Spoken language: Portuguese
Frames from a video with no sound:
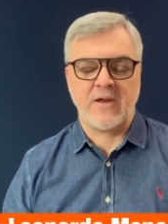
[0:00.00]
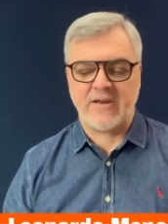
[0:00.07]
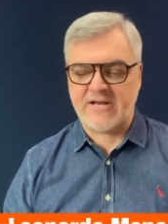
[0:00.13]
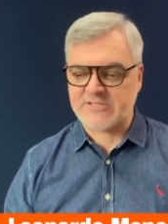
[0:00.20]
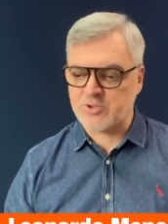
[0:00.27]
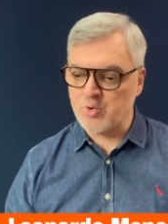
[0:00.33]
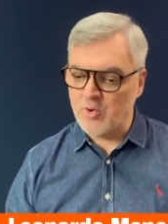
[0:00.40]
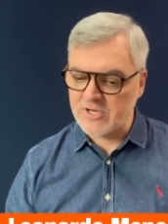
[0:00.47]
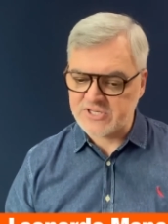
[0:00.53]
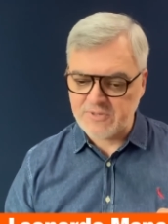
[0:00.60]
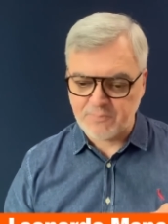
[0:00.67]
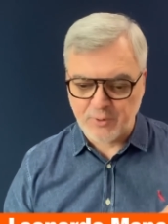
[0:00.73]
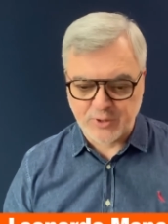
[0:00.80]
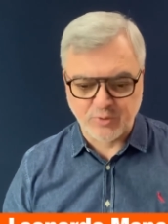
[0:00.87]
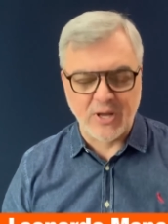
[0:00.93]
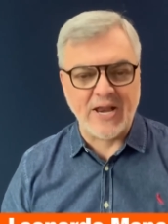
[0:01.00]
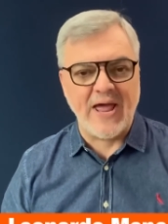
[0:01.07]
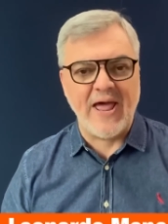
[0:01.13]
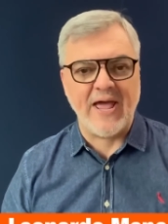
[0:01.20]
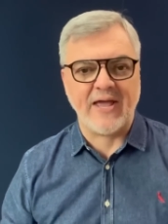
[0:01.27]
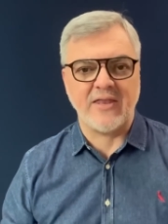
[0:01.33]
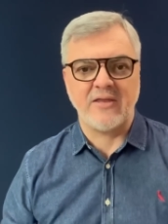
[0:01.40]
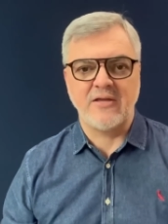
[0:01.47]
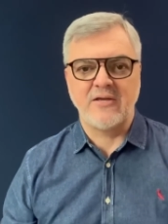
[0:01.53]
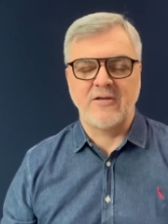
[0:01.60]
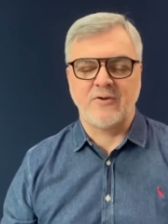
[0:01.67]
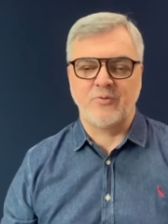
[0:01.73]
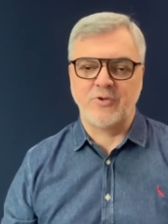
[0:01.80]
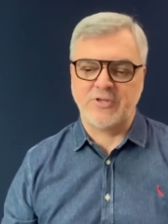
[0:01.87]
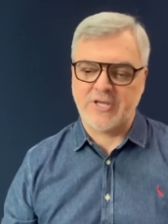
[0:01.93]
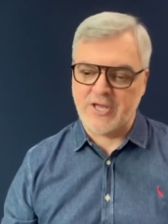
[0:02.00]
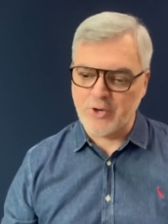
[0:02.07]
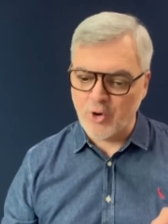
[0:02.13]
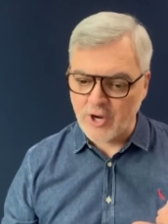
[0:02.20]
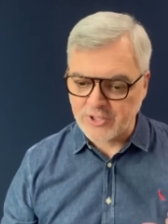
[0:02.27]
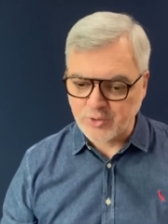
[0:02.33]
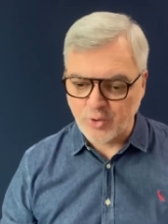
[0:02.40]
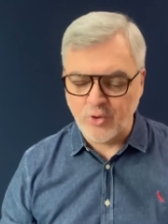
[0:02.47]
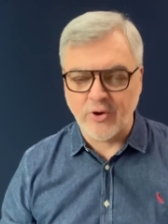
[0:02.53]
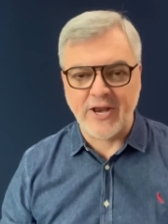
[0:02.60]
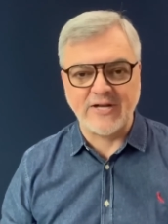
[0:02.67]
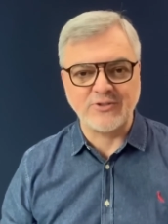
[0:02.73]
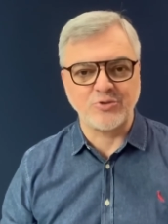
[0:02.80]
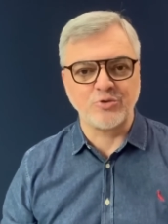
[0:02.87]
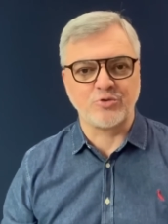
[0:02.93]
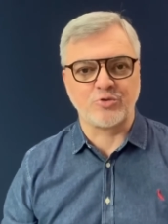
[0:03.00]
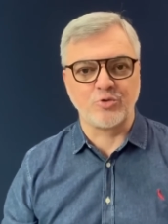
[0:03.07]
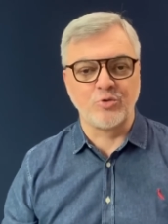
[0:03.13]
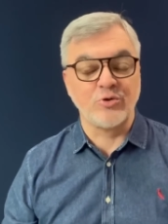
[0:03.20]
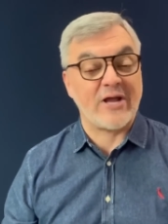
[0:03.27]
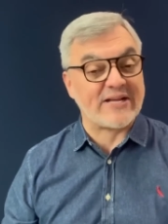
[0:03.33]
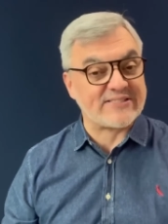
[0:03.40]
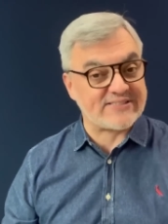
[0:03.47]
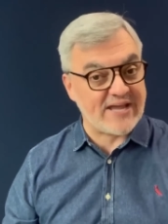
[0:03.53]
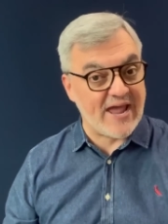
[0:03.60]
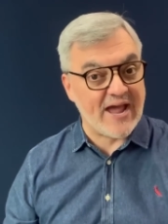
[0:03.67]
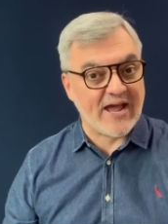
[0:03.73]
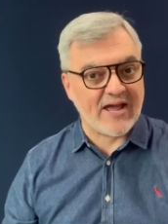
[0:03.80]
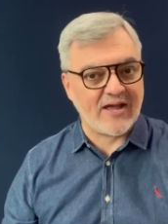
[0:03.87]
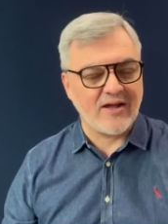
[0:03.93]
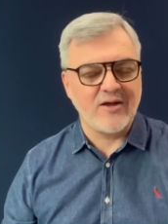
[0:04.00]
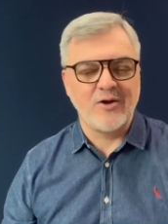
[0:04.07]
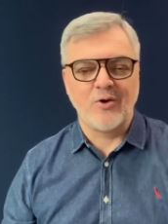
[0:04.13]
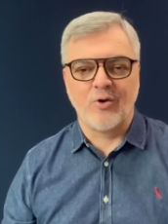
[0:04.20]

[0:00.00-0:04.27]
nas ruas de Porto Alegre, no interior do Rio Grande do Sul, na Serra,